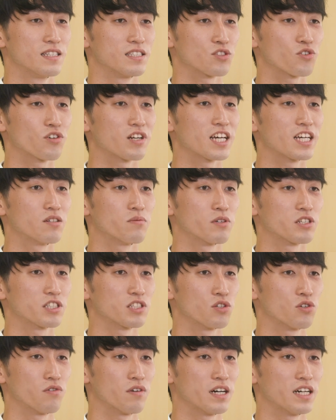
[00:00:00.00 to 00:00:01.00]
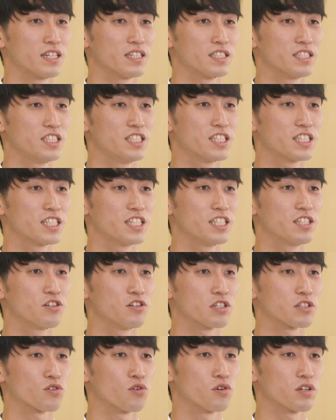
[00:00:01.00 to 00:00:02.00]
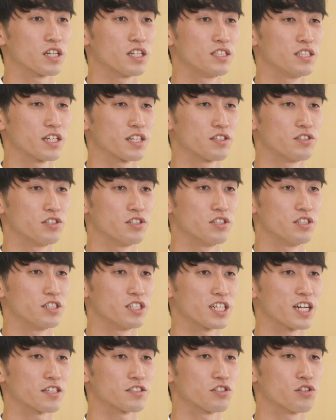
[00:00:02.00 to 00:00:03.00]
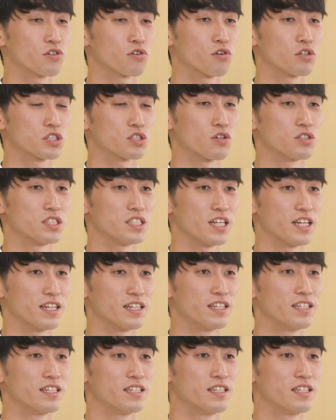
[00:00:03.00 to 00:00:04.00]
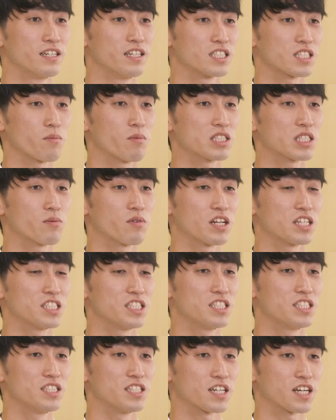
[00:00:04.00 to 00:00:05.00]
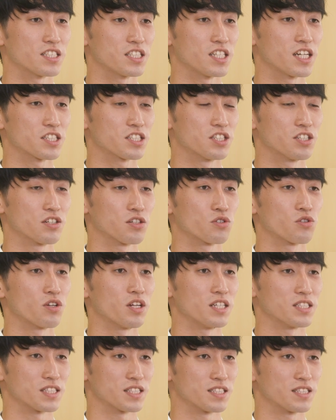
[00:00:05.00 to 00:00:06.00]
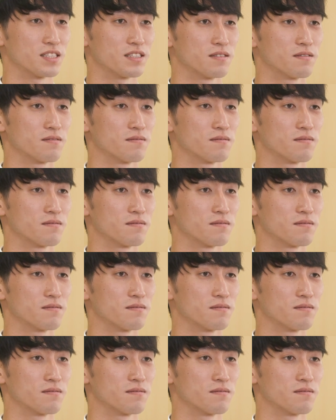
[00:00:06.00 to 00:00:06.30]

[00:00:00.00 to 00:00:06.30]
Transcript: 将来の目標は地域医療に貢献できる理学療法士としてさまざまなシーンで活躍することです